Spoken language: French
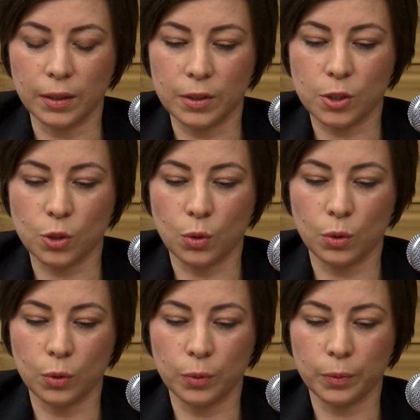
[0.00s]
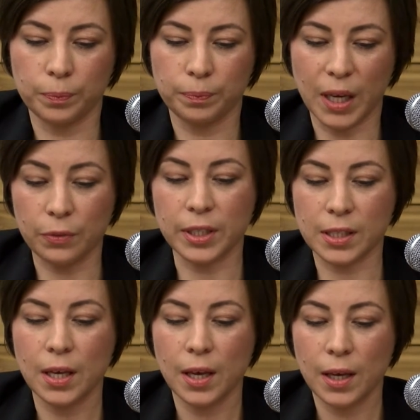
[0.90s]
sont. Ben, en
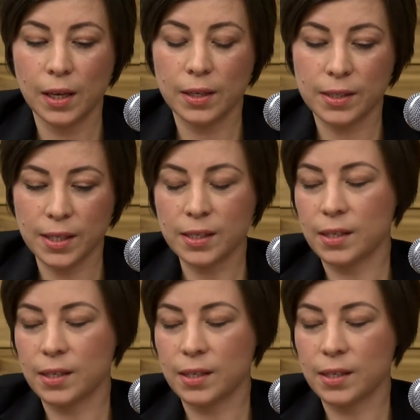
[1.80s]
fait, ces,